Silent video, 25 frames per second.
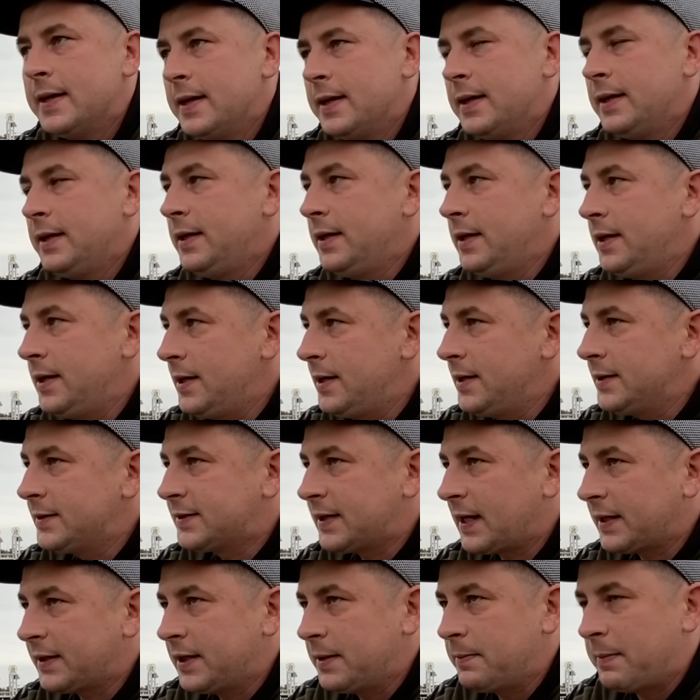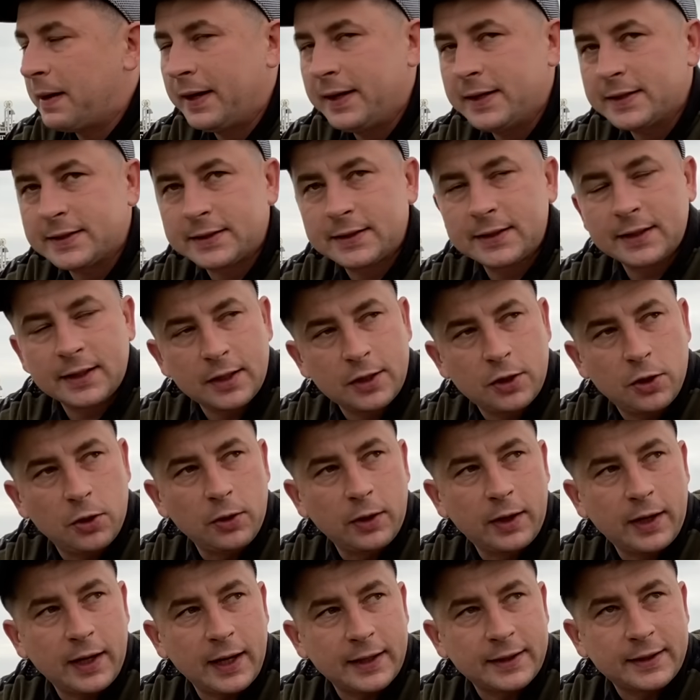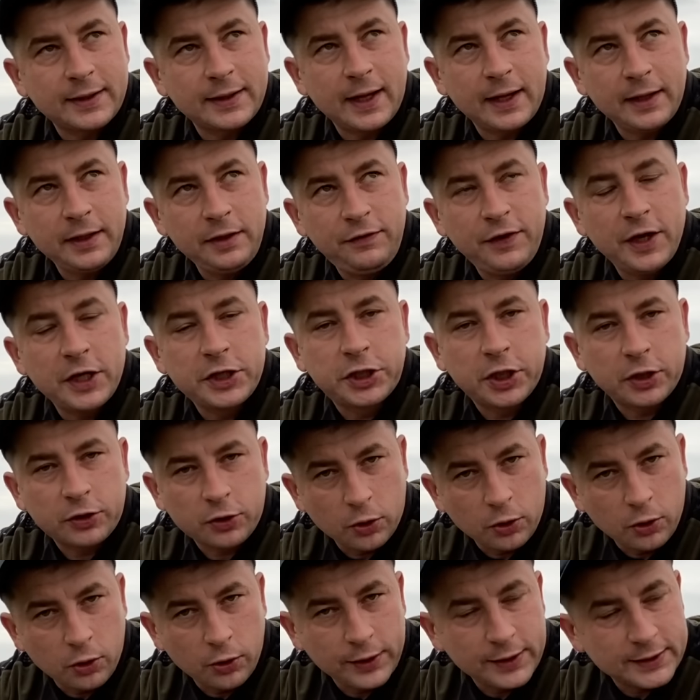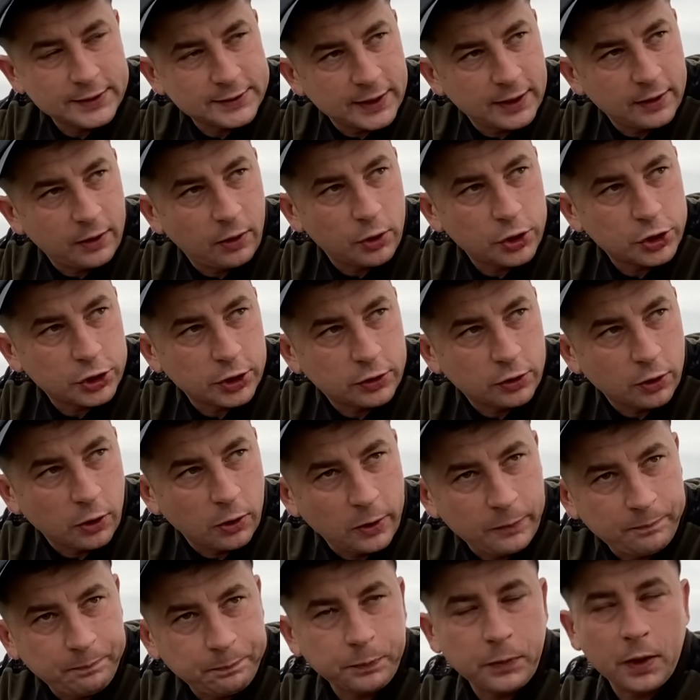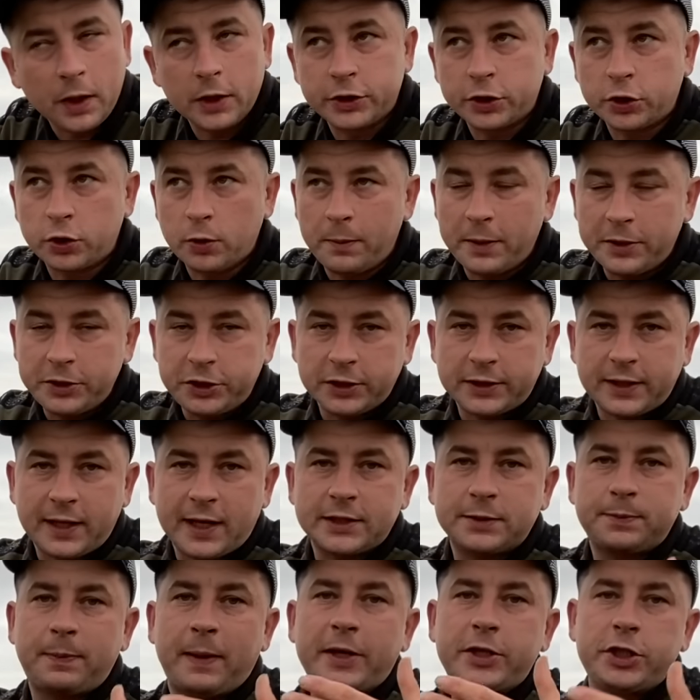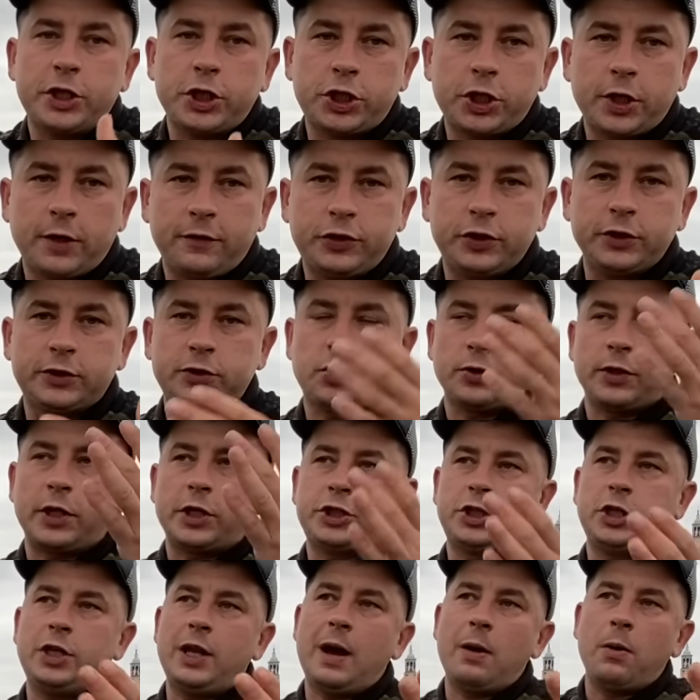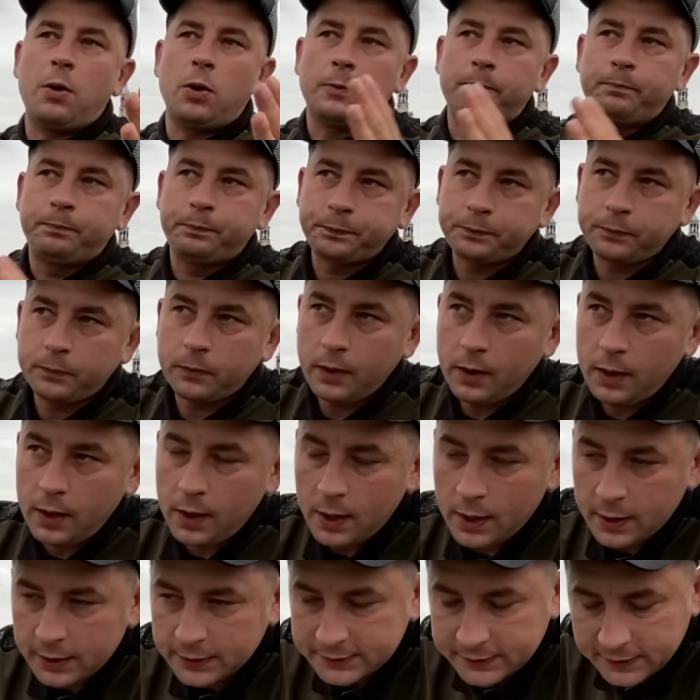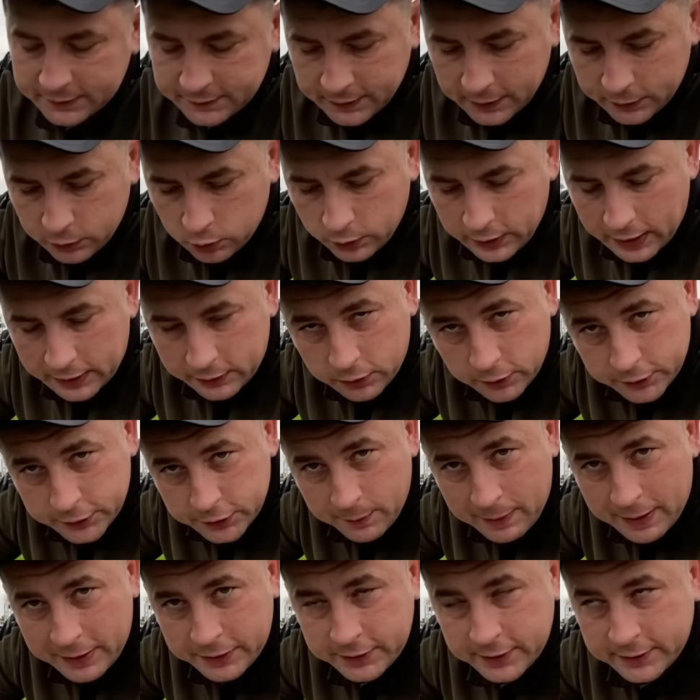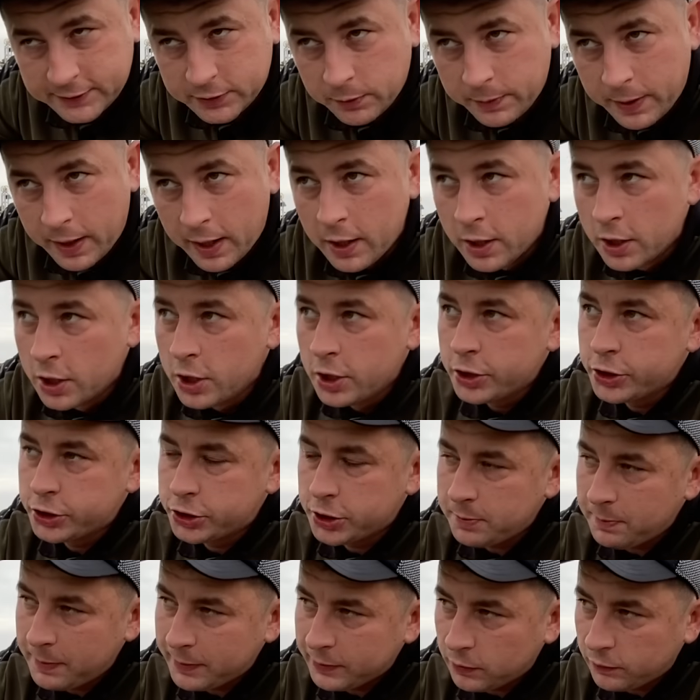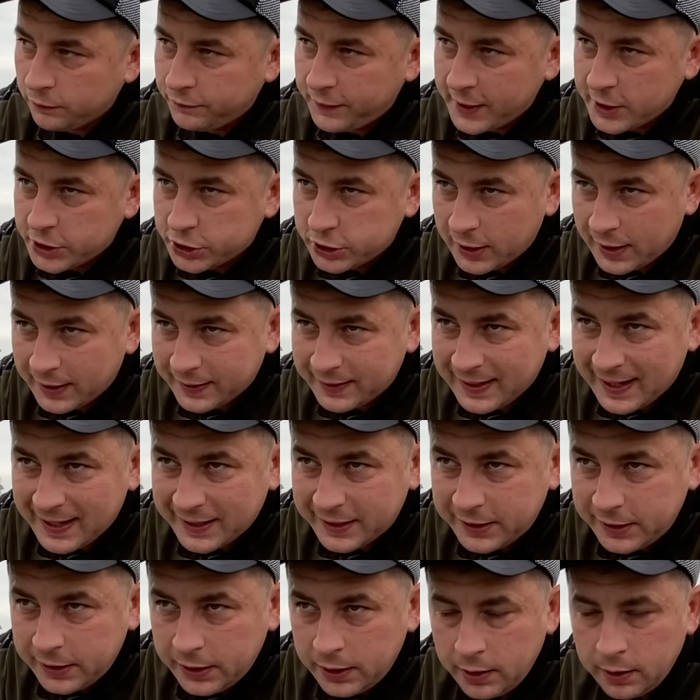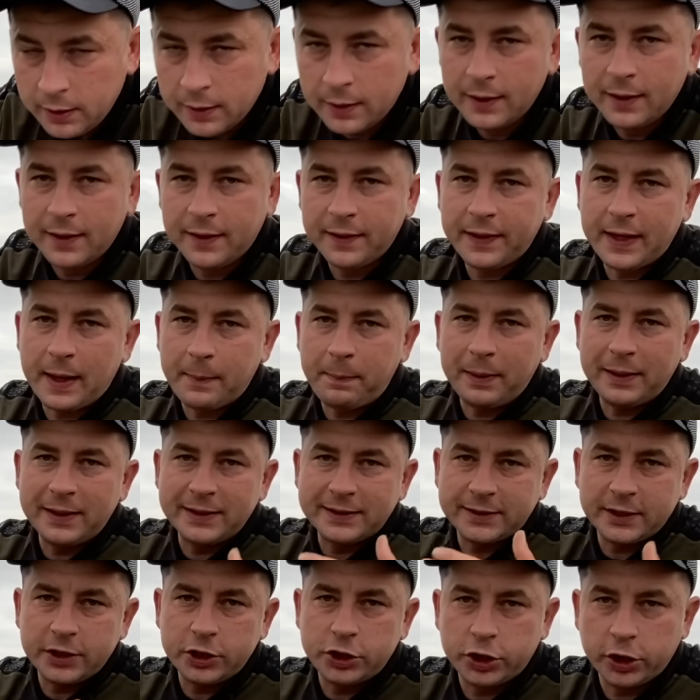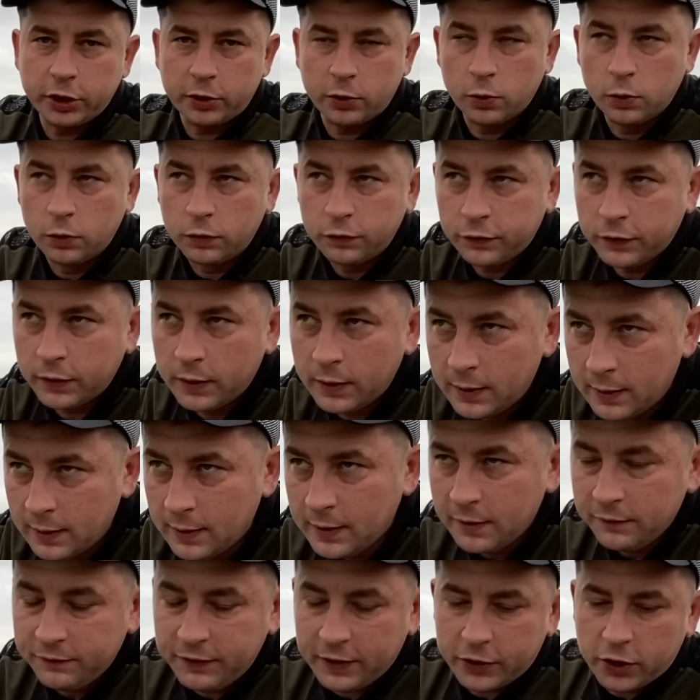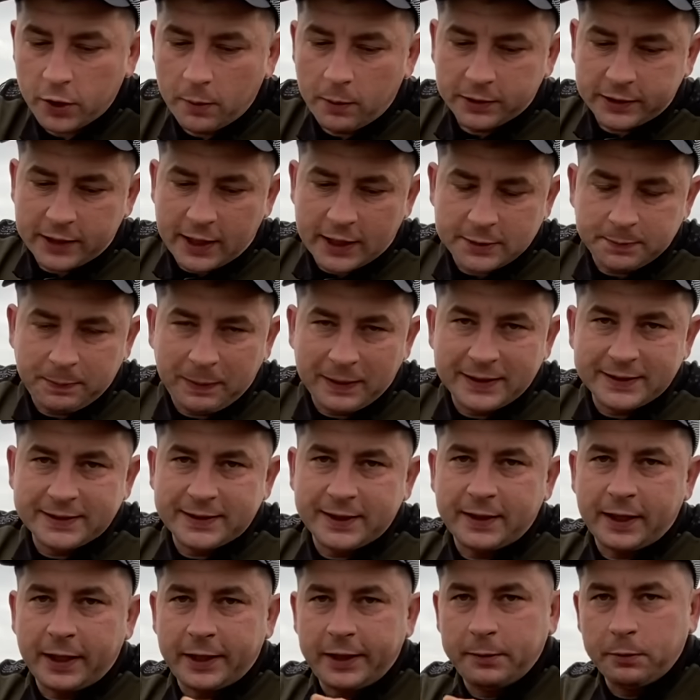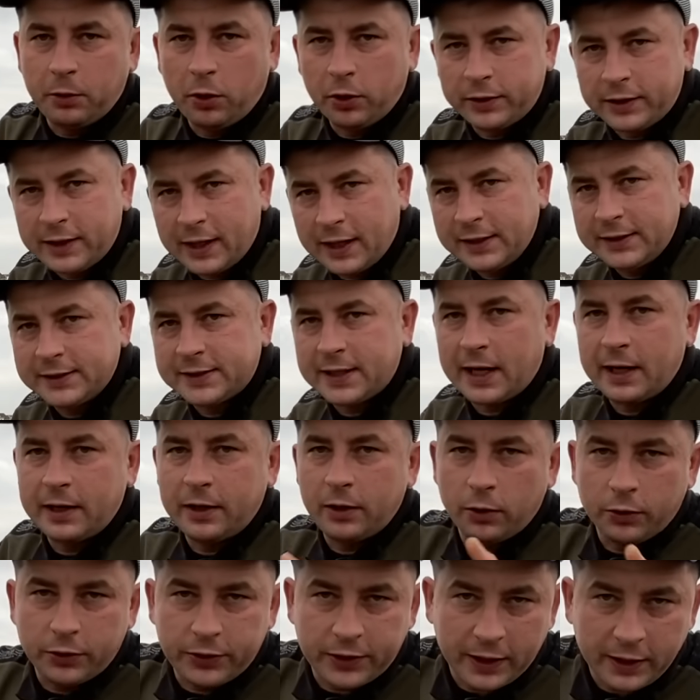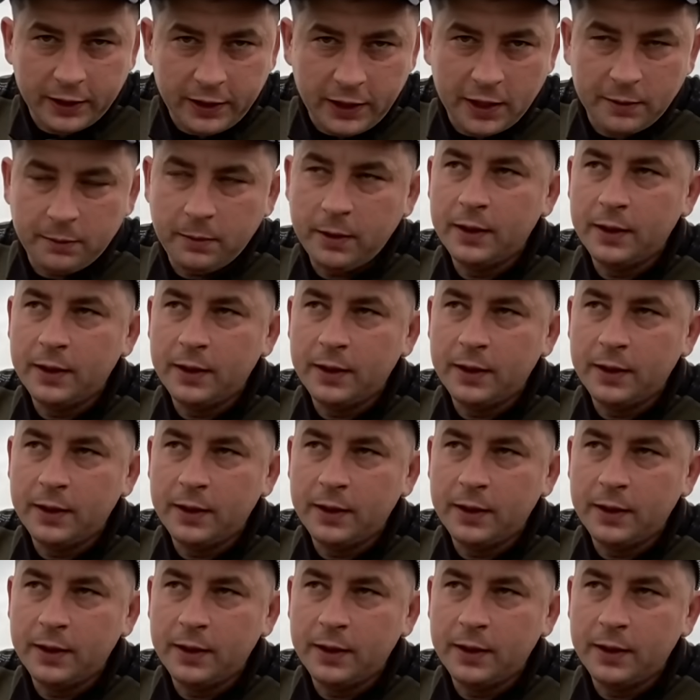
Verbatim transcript: I zadyma jest konkretna i wiecie, to jest najgorsze to, że to będzie teraz bardziej się wszystko nasilało. Ze względu na to, zobaczcie sobie, czym będą większe ataki na Palestyńczyków. Wiadomo, teraz Palestyna im odda, Izrael odda im